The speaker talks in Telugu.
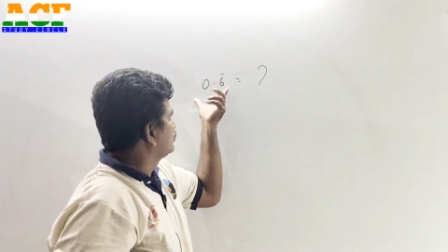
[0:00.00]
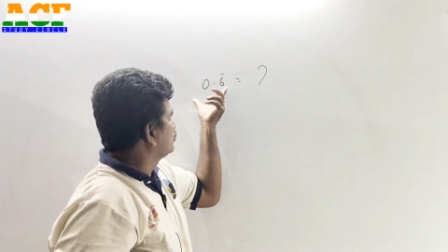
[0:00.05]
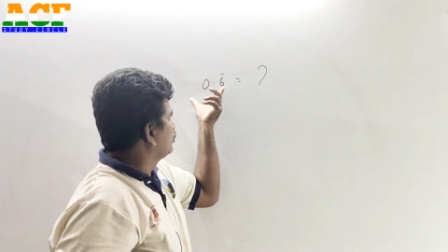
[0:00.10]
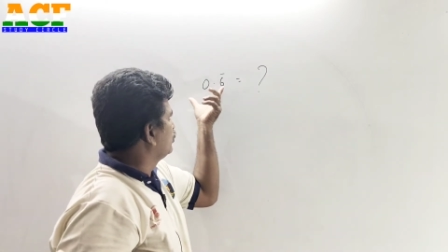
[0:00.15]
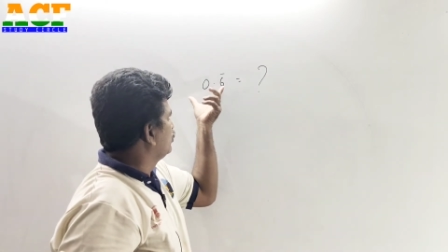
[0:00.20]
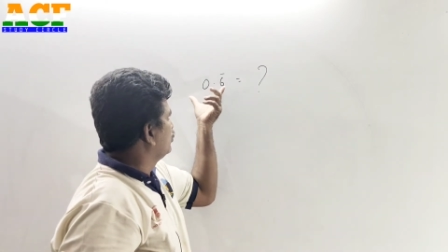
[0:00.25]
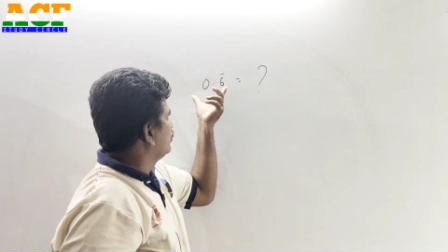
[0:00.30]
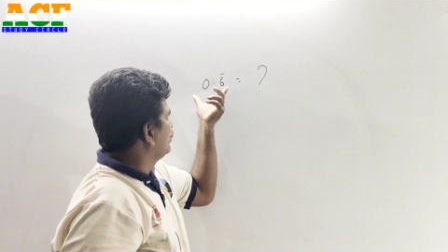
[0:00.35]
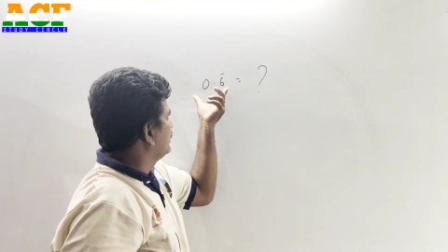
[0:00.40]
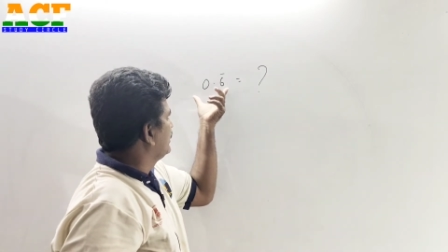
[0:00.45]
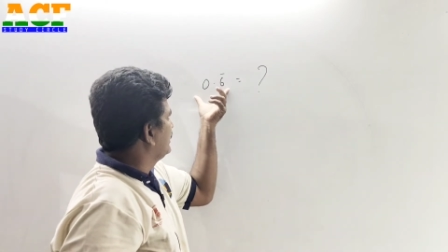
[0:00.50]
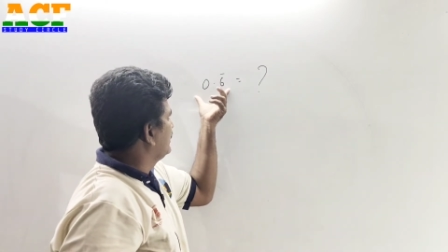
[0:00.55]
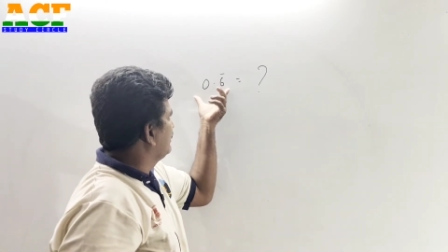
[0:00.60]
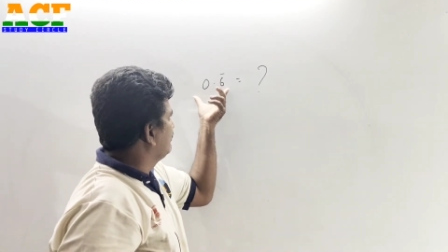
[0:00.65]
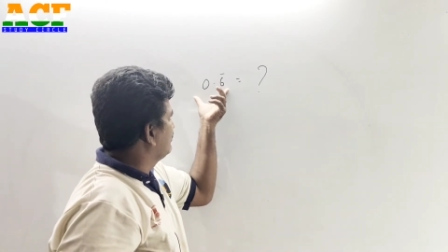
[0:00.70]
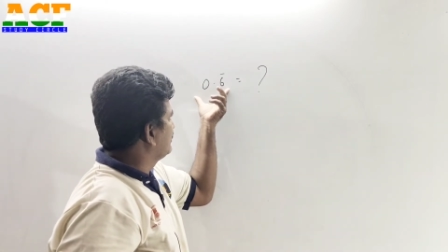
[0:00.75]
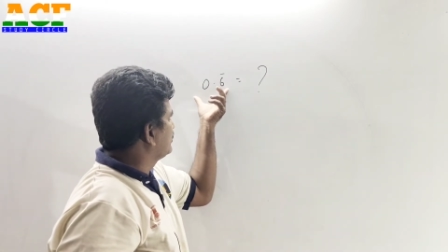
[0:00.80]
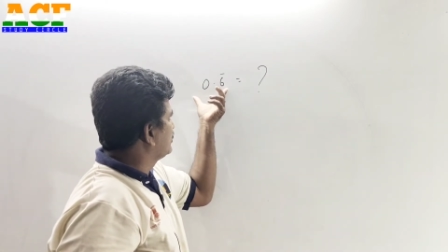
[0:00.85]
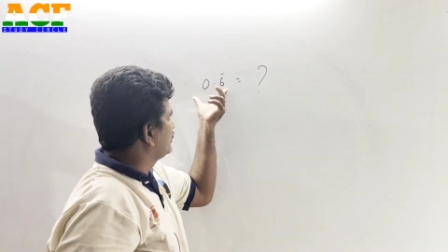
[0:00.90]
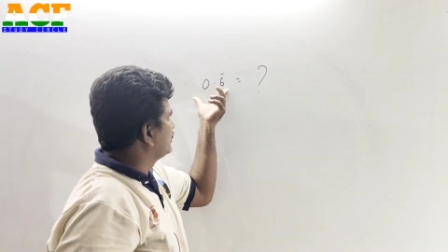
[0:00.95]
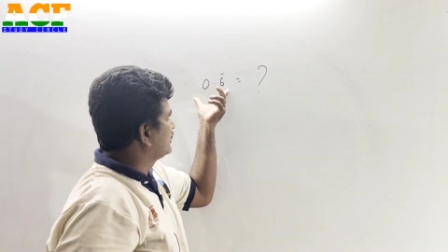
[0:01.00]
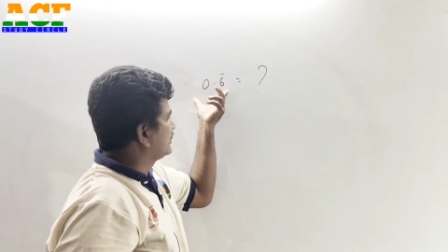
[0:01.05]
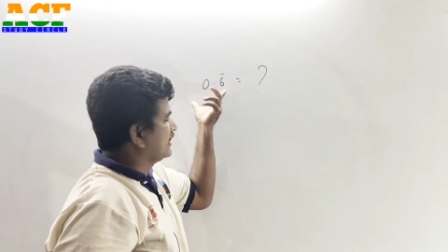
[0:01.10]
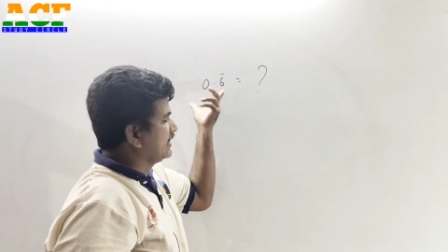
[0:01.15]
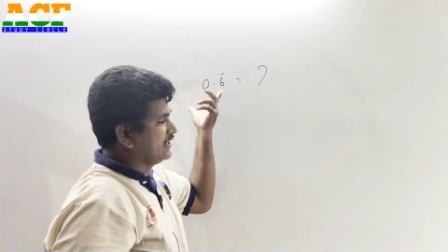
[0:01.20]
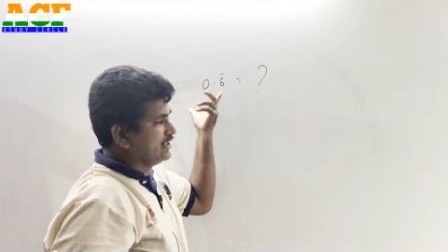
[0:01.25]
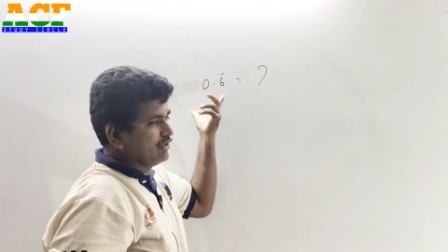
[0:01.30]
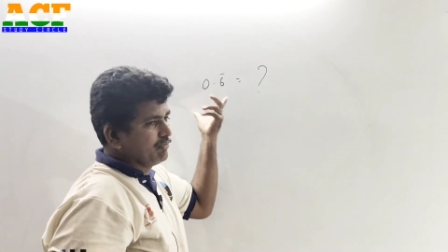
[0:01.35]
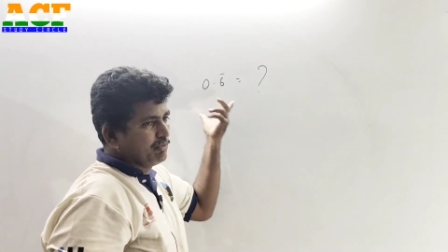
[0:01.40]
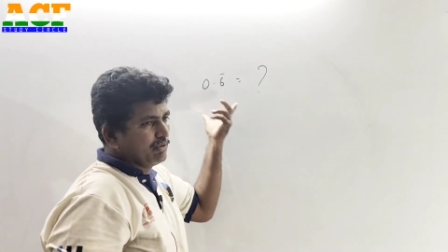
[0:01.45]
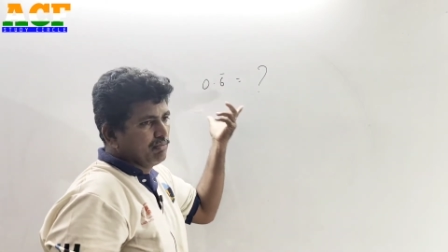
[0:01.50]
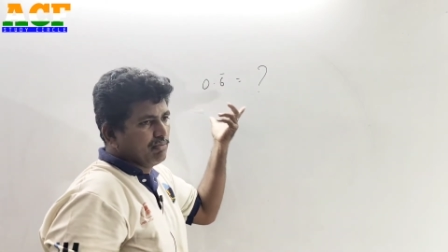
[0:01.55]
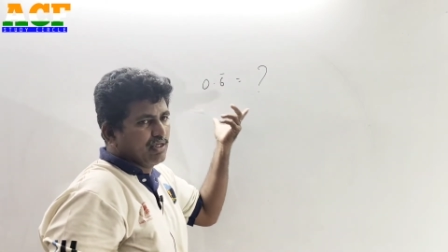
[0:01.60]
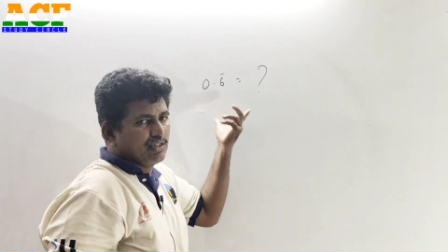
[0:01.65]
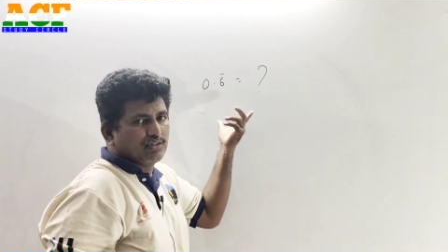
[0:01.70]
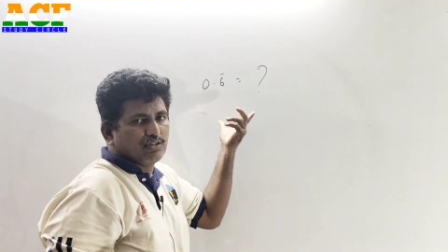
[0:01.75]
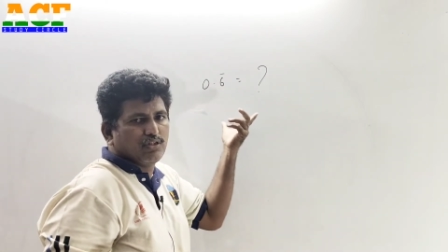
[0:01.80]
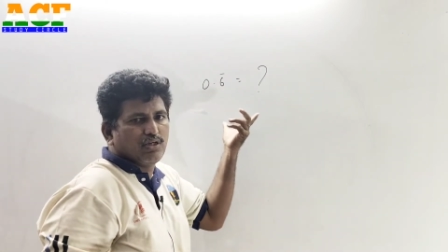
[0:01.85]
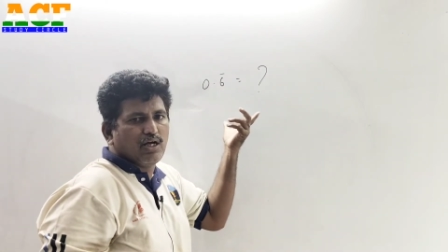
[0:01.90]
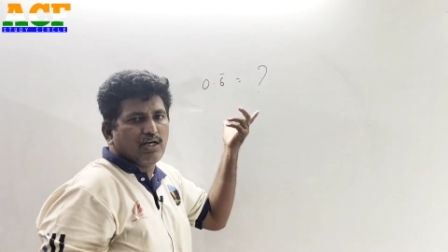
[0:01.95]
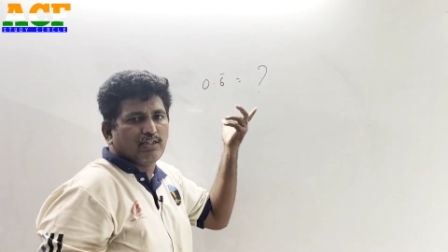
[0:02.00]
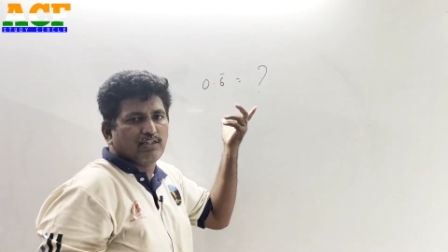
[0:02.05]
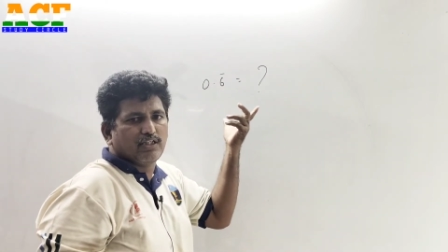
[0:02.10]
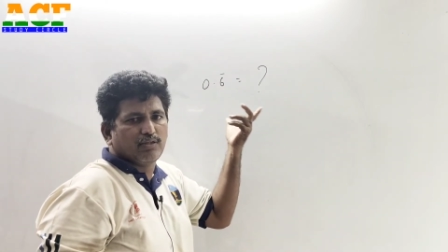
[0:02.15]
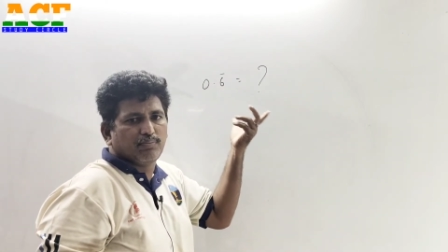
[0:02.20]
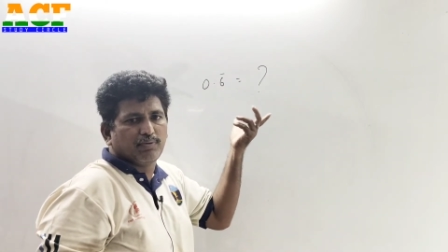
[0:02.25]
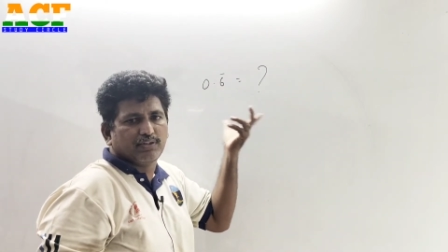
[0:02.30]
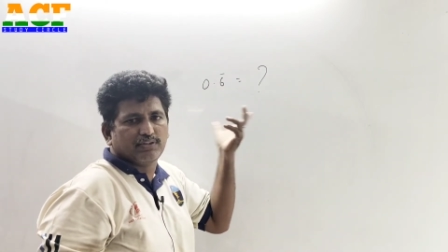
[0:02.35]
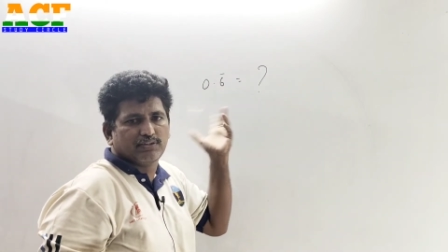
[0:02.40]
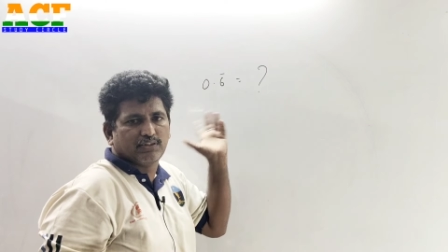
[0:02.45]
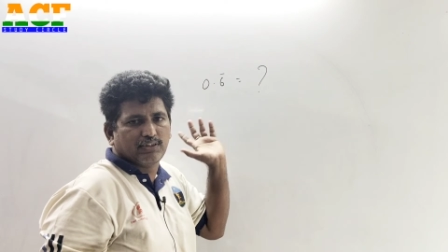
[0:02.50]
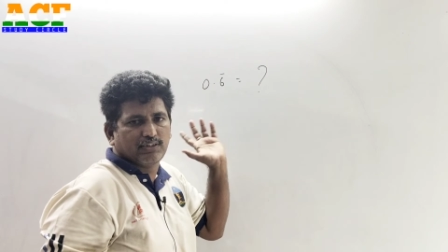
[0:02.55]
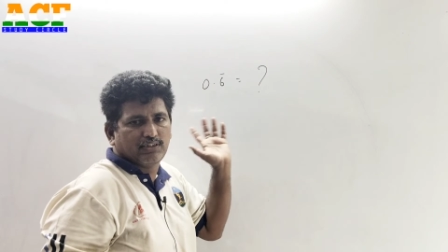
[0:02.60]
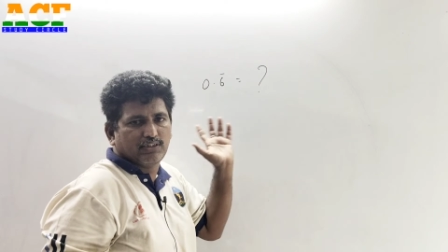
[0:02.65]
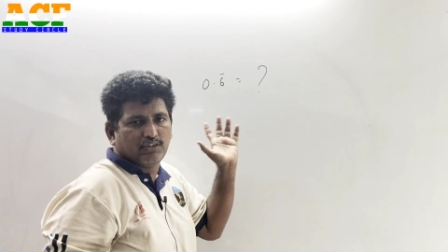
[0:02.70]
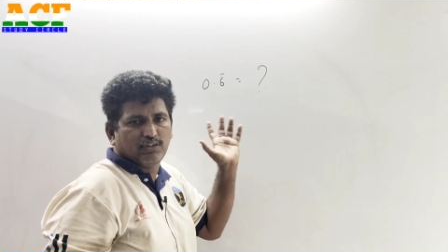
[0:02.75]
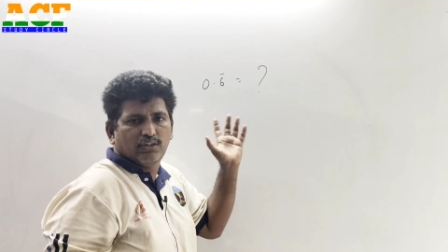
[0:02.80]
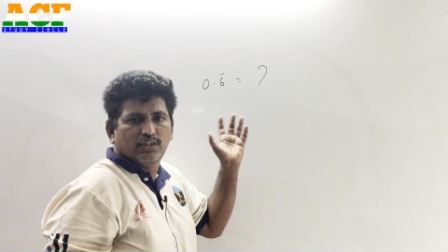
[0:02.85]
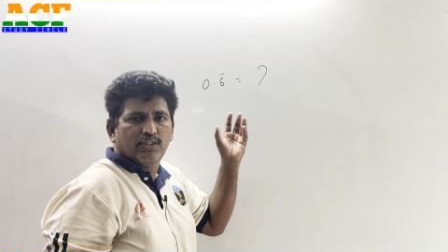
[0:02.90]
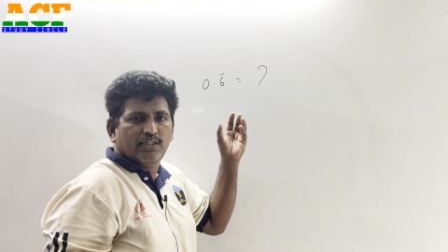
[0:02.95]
సో ఈ విషయం తెలియనప్పుడు మాత్రం హండ్రెడ్ పర్సెంట్